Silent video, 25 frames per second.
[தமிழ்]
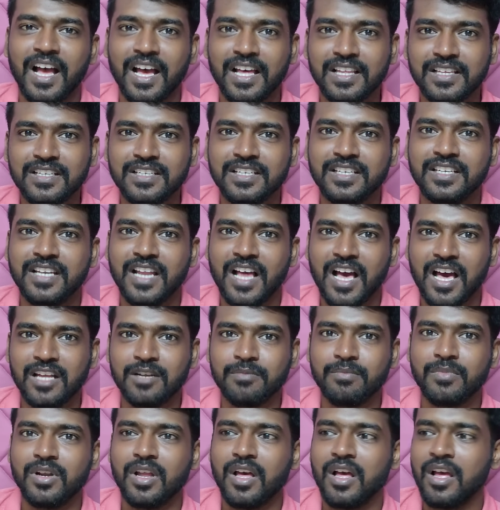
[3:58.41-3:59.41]
அதுக்கு நீ
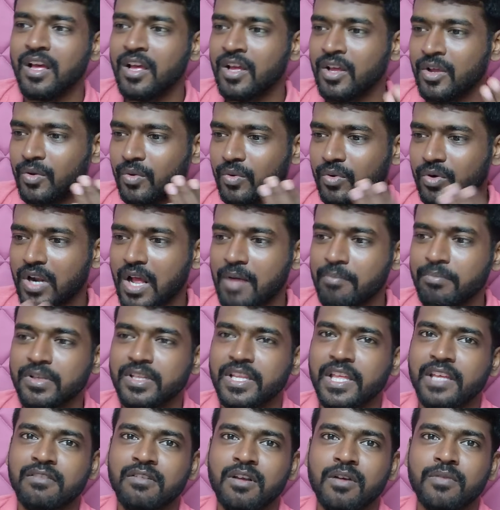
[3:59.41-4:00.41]
நார்மலாக ஒரு
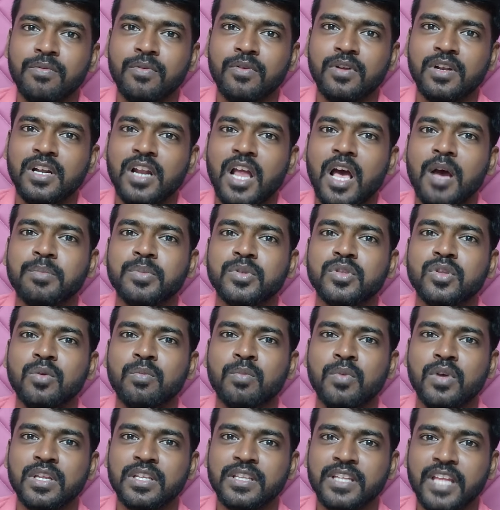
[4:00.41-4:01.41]
ஐம்பதாயிரரூவா போனால்
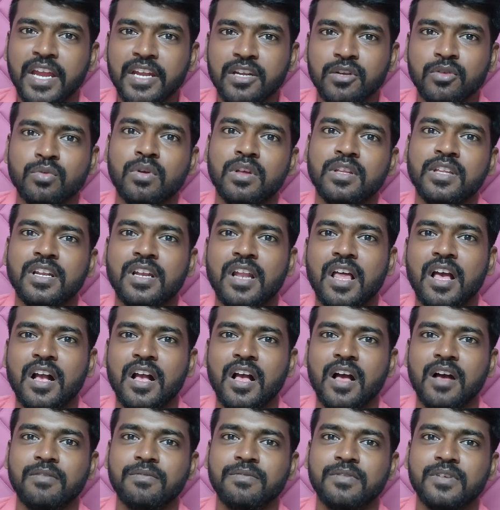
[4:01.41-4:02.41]
நாற்பத்தொம்பதாயிரத்து ஐநூறுரூவா தான்
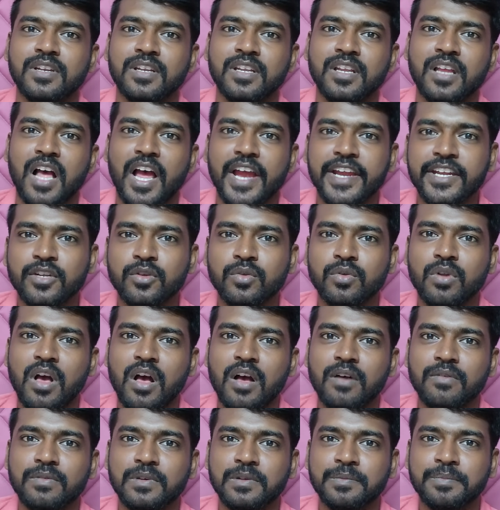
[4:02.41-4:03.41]
நாங்கள் ஆஃபரு
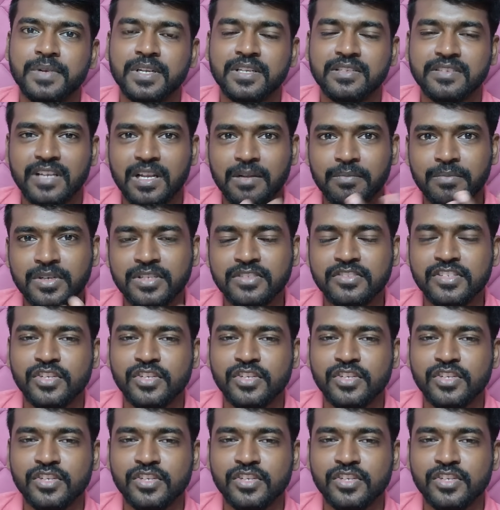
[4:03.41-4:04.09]
ஐநூறுரூவா ஆஃபர் ப்ரைஸ்னு நம்ம